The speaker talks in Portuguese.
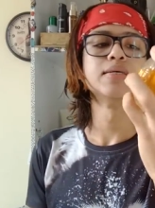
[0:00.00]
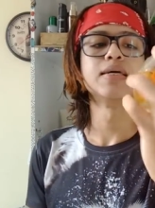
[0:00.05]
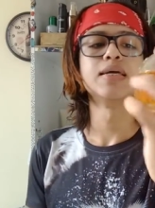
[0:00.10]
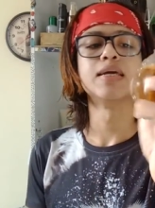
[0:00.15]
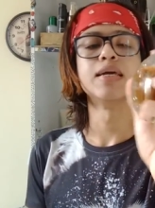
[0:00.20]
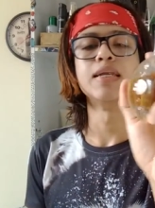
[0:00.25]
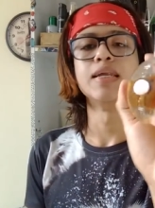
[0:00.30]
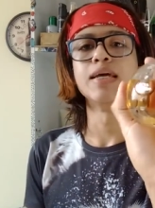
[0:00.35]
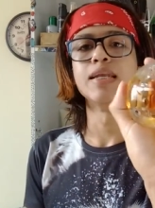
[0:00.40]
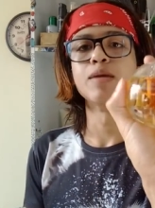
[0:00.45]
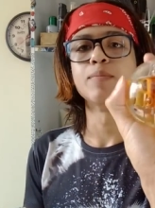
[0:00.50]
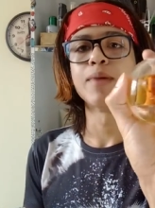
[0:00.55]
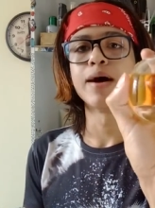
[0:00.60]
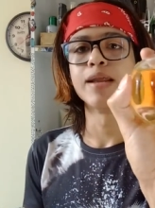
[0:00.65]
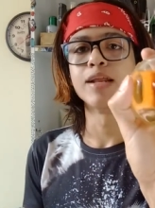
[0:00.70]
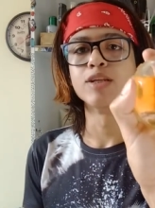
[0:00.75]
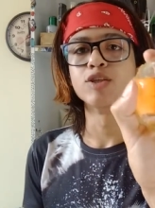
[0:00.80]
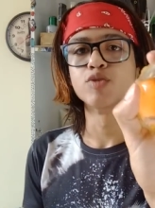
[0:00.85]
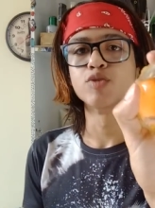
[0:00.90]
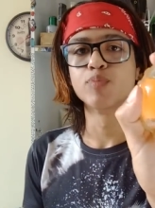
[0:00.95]
daqui, né, da
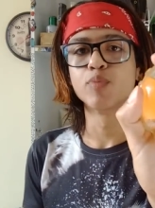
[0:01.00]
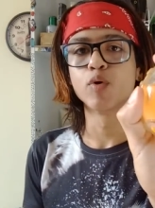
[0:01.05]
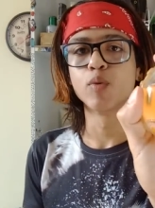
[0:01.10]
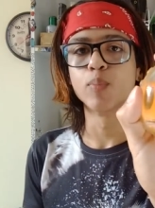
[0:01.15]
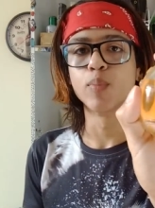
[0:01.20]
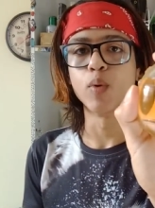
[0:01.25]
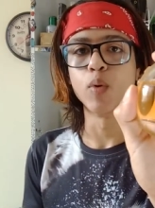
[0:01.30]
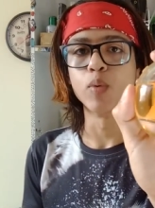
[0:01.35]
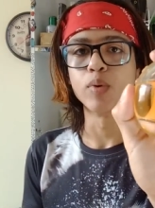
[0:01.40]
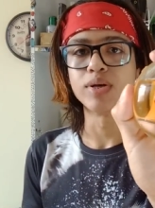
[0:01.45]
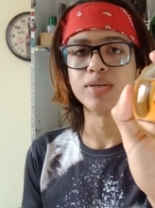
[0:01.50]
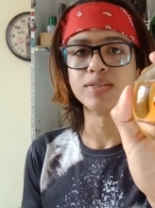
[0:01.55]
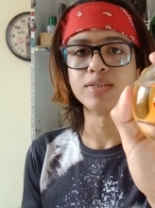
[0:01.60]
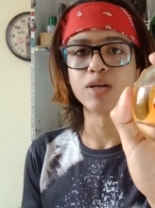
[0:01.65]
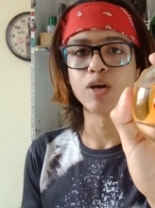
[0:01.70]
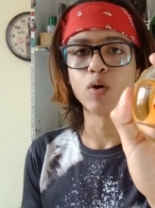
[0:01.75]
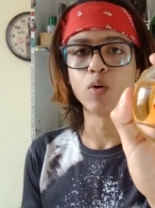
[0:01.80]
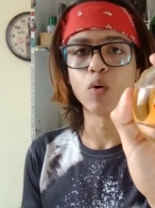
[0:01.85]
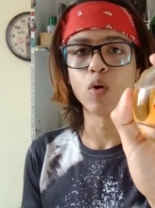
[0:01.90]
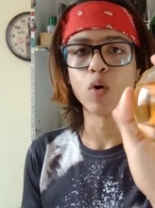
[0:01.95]
Marina de Bourbon, que esse
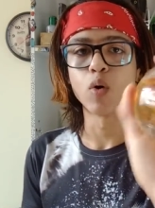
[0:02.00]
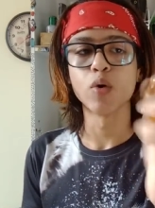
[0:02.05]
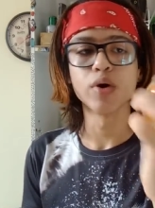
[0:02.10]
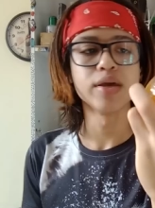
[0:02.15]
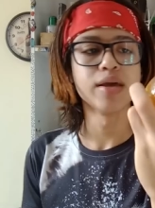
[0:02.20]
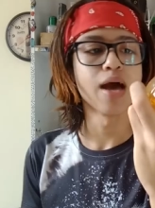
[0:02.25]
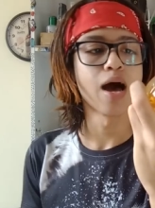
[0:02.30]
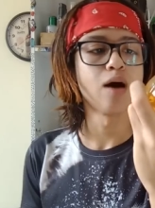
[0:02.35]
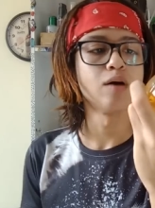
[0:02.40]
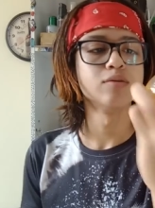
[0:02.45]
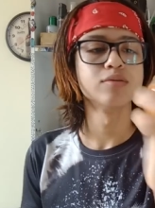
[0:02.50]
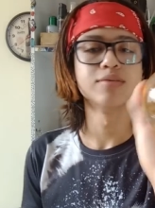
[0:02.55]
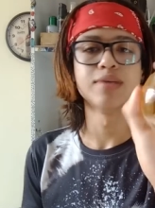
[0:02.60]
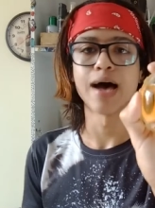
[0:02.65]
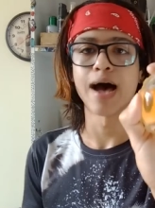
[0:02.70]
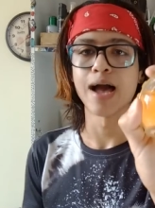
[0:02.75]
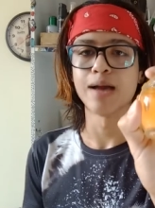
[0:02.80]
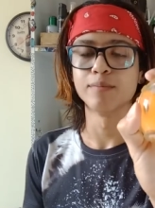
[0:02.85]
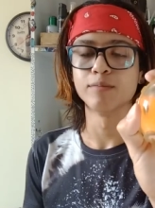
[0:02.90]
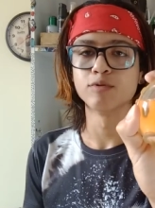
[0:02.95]
daqui é o Royal
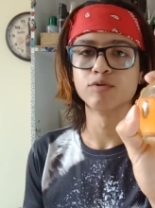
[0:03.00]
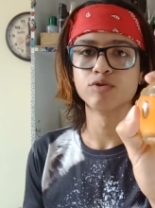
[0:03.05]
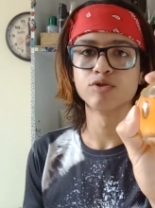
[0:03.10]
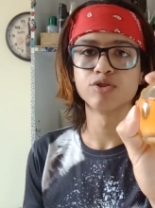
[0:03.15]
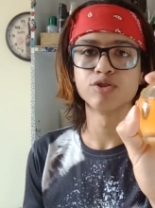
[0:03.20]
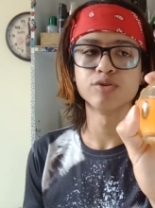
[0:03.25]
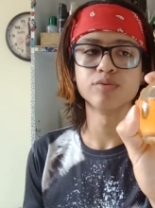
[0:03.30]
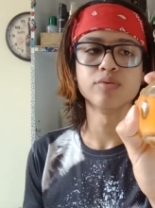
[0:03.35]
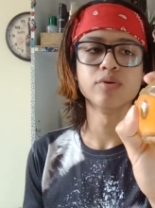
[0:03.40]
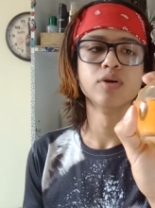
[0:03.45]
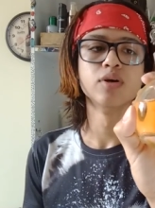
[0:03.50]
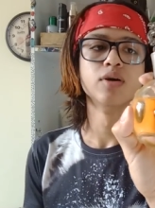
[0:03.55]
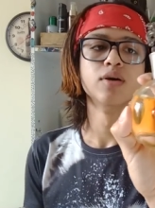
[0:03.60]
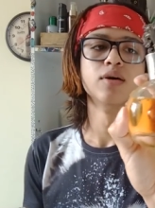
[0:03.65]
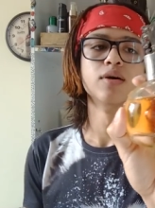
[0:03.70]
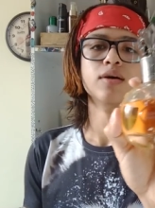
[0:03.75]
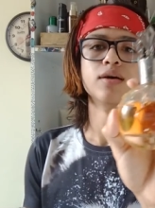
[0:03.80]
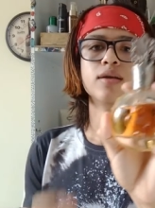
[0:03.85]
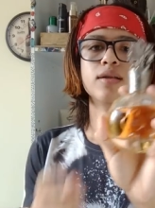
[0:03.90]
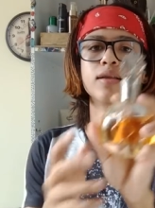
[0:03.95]
Diamond,
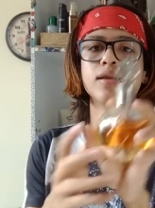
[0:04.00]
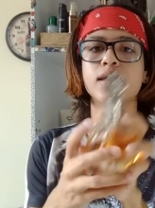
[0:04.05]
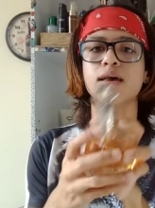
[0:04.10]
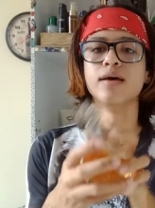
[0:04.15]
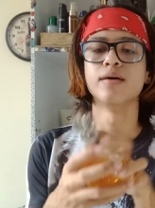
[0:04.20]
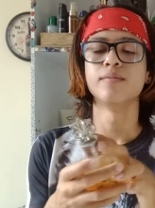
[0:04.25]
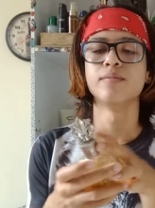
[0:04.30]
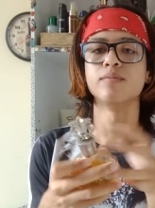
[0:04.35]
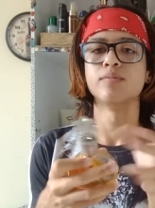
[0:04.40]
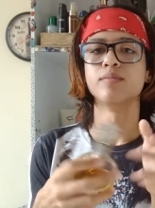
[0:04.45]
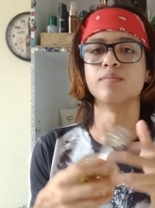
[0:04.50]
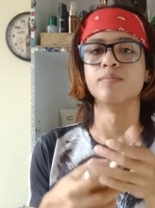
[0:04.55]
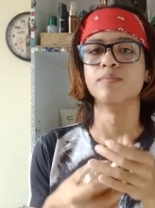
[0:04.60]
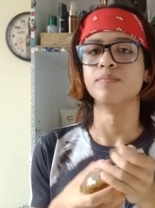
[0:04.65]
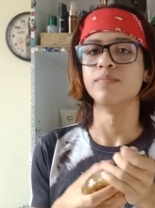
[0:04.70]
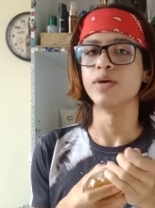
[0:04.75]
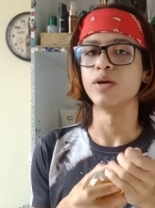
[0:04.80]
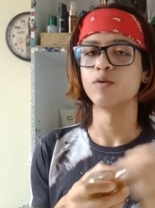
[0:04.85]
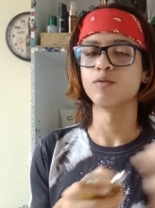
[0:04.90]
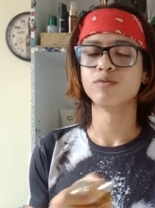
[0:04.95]
né?
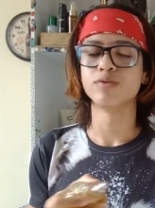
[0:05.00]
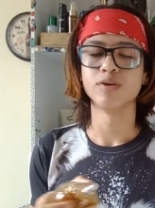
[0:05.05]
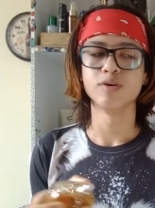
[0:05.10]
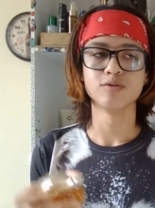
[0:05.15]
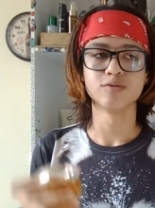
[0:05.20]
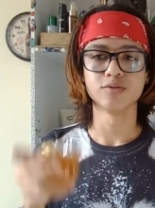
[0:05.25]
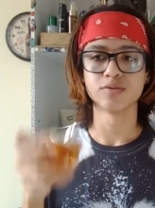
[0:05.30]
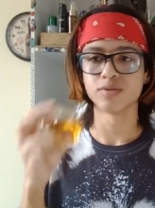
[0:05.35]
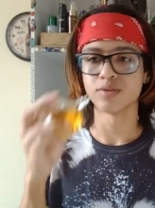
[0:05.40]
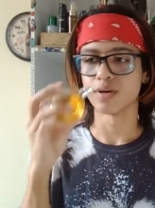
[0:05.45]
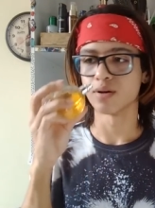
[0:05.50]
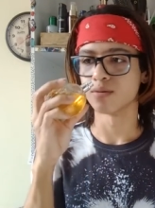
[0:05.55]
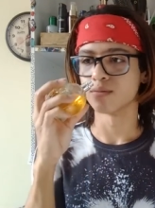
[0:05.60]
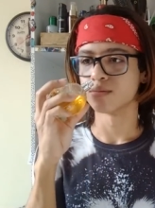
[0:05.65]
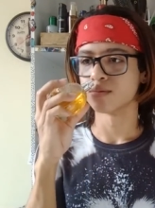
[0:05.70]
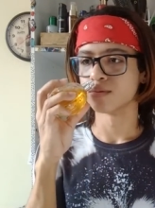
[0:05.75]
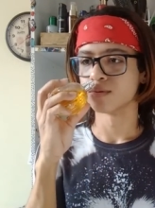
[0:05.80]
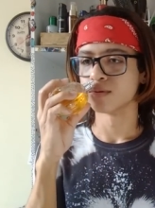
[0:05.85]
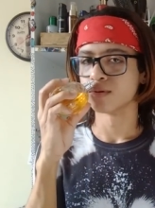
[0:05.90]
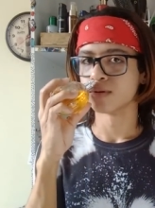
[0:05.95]
Meu Deus do céu.
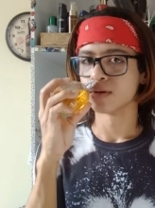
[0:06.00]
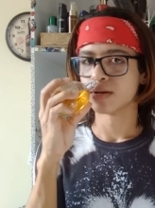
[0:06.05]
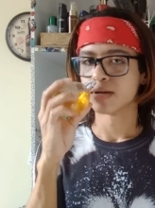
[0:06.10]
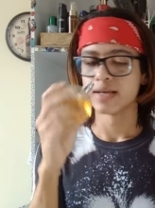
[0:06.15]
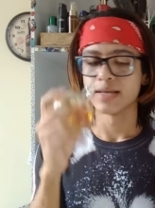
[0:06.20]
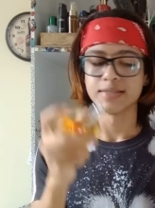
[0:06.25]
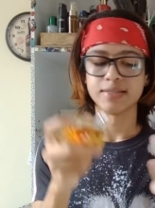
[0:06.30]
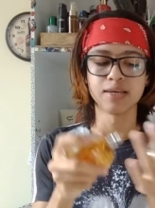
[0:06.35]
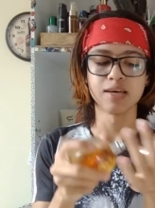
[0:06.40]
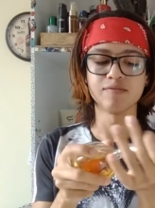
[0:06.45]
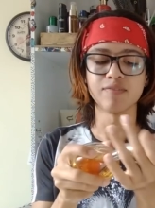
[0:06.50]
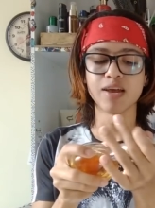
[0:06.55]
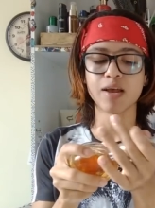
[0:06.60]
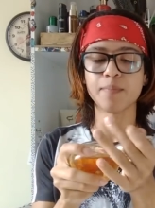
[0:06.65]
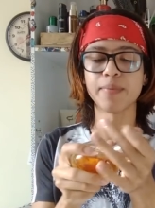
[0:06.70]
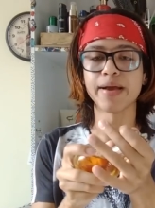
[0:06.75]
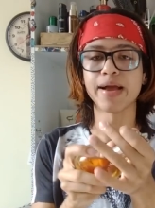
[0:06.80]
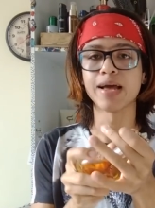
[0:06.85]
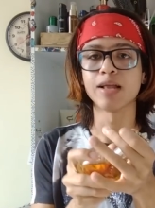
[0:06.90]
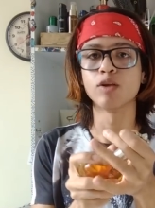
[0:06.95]
Esse daqui vai
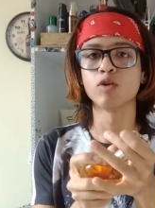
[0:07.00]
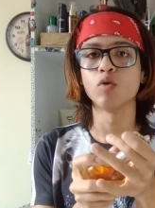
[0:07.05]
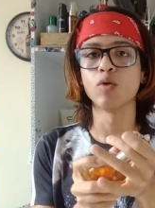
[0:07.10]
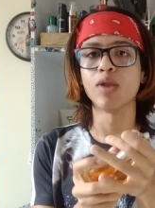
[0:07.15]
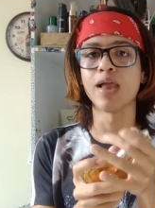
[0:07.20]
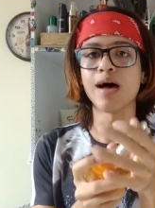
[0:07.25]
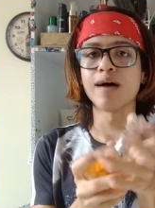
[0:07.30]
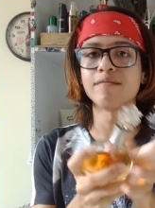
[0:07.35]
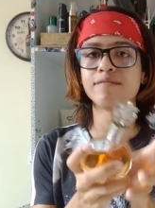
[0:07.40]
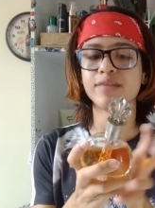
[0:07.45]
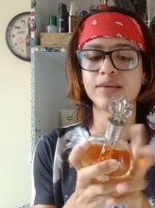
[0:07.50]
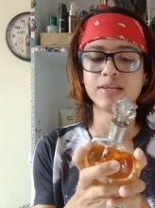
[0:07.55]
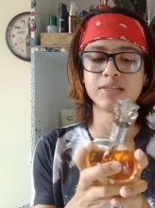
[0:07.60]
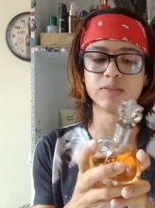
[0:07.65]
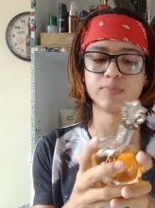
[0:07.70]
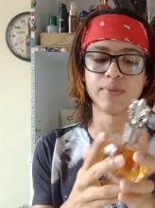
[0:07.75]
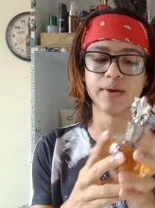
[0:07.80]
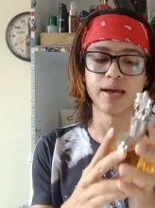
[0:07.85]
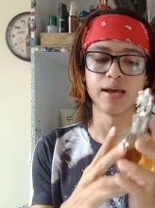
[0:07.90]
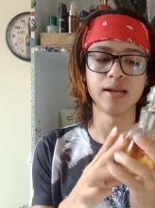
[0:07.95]
na pegada do La Vie
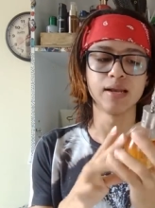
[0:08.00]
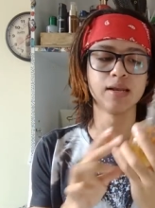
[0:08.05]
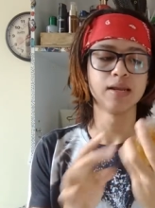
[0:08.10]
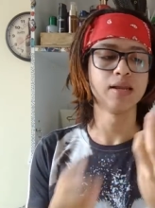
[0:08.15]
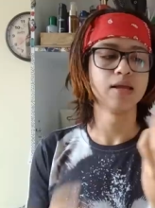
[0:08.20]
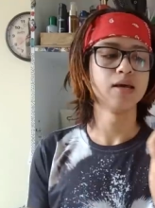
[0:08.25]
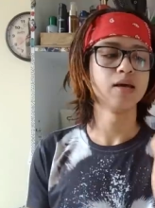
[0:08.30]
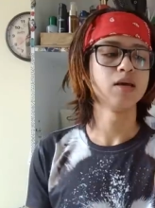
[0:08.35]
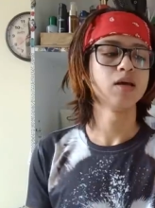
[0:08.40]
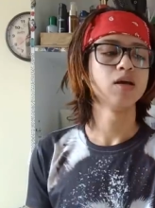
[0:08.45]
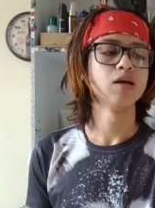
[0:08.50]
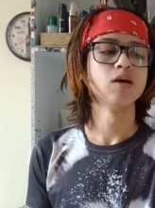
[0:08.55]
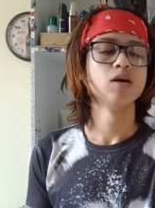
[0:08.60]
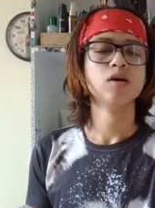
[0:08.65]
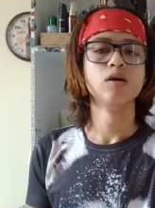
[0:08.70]
Belle, né?